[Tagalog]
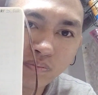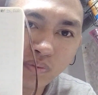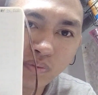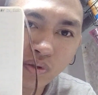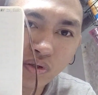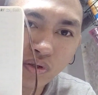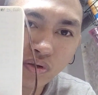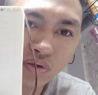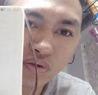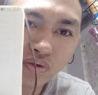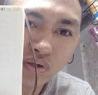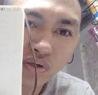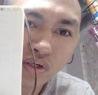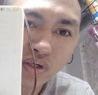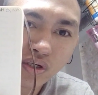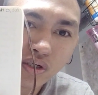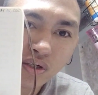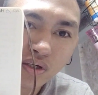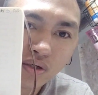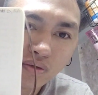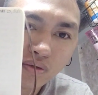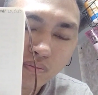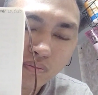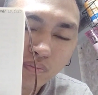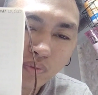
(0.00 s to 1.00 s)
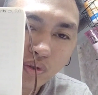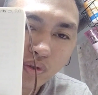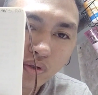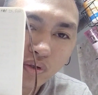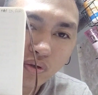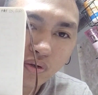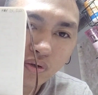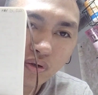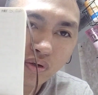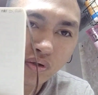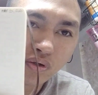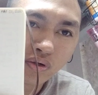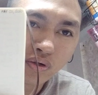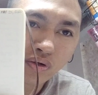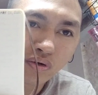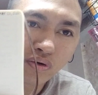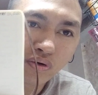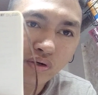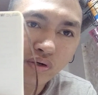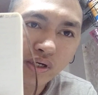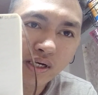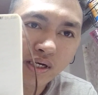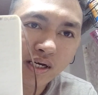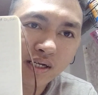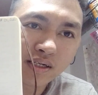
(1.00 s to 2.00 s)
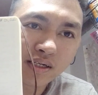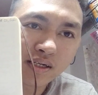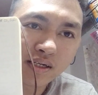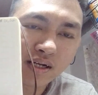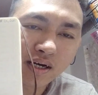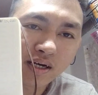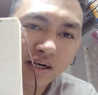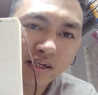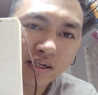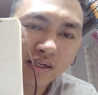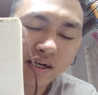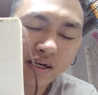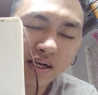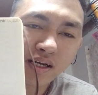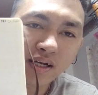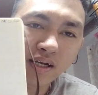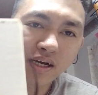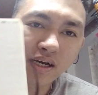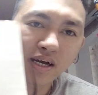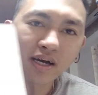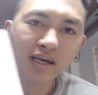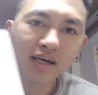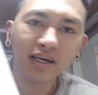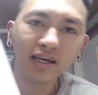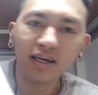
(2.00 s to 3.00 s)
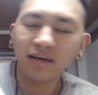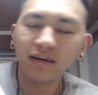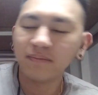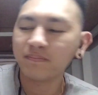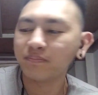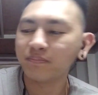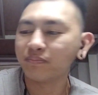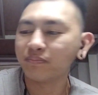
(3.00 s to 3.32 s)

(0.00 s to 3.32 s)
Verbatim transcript: Pero pure Korean lang ang nakalagay